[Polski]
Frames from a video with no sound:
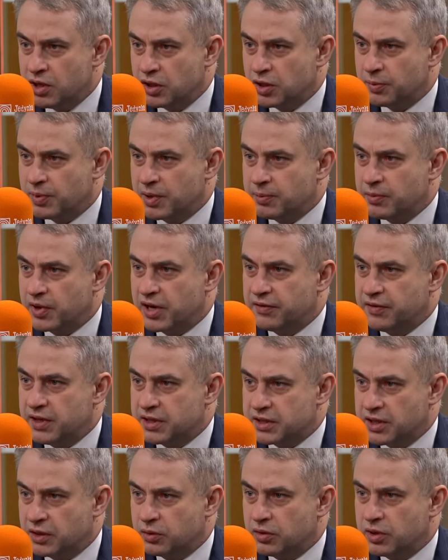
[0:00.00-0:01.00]
to pan
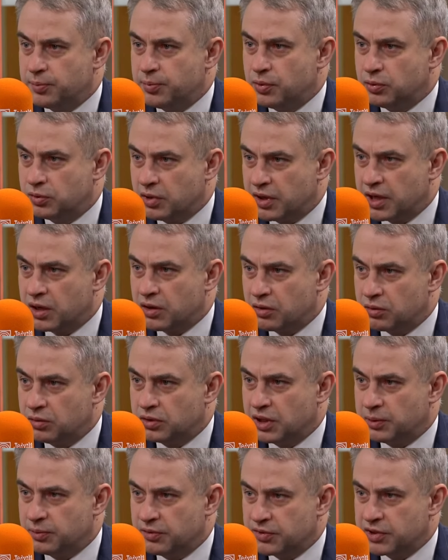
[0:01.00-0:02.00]
Morawiecki, który półtora
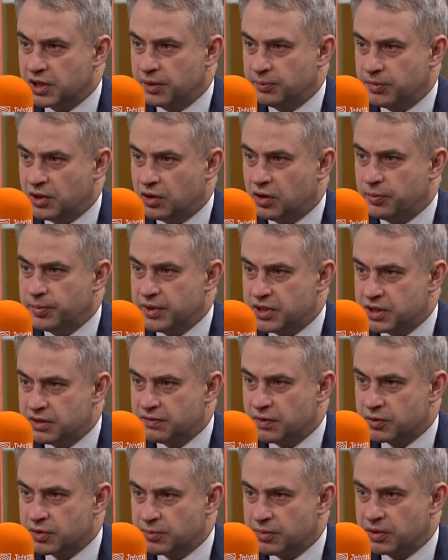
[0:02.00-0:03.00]
roku temu w Sejmie
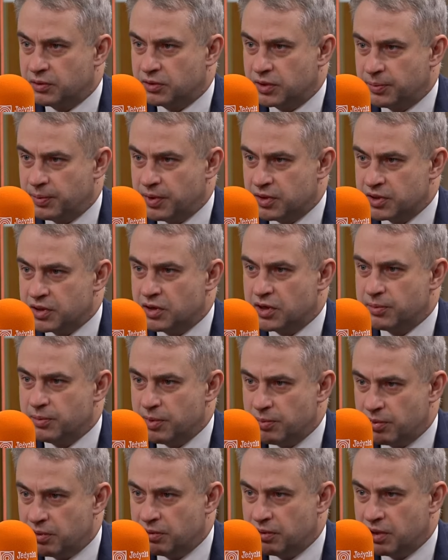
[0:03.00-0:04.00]
obiecywał, że będą te pieniądze, one
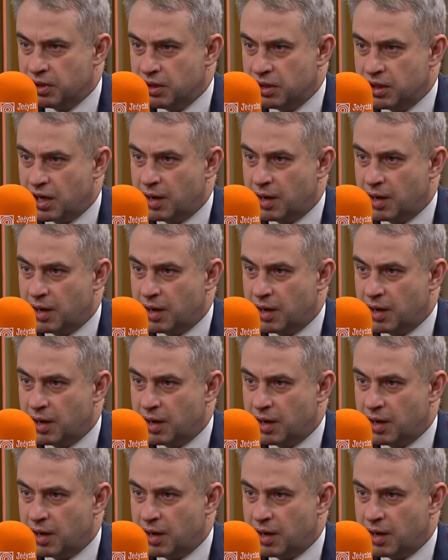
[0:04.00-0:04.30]
by były.